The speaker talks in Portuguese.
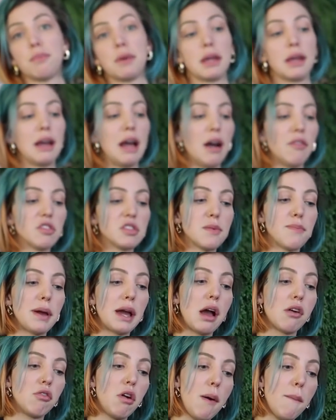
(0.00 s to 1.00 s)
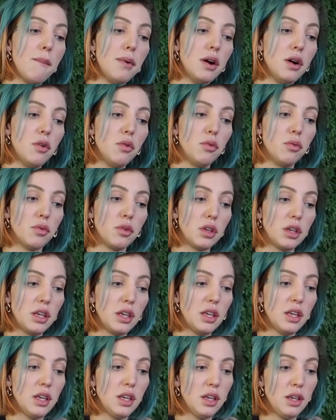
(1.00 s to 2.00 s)
Pegar, você pega com a mão.
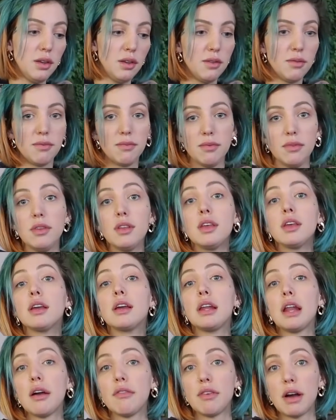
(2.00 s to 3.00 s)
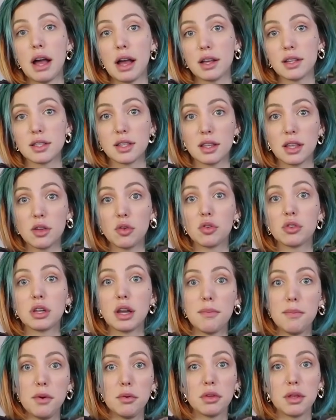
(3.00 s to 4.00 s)
E e gravar, você tem
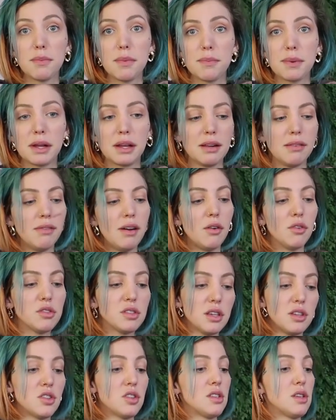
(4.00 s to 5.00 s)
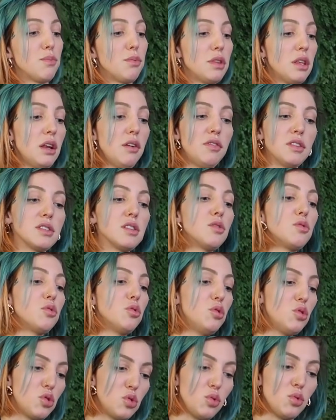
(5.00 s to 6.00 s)
outra mão também para gravar. Ou seja, você poderia fazer
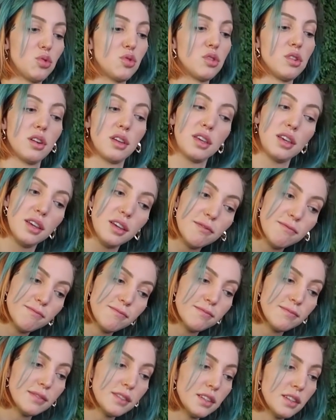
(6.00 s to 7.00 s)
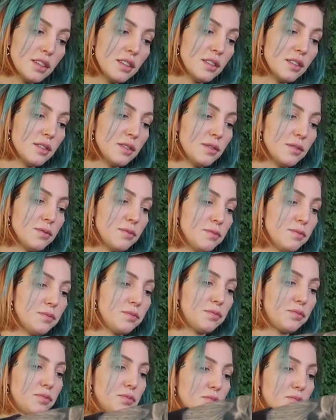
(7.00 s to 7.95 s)
tudo junto. Mas isso aí é só mulher que consegue, meu amor.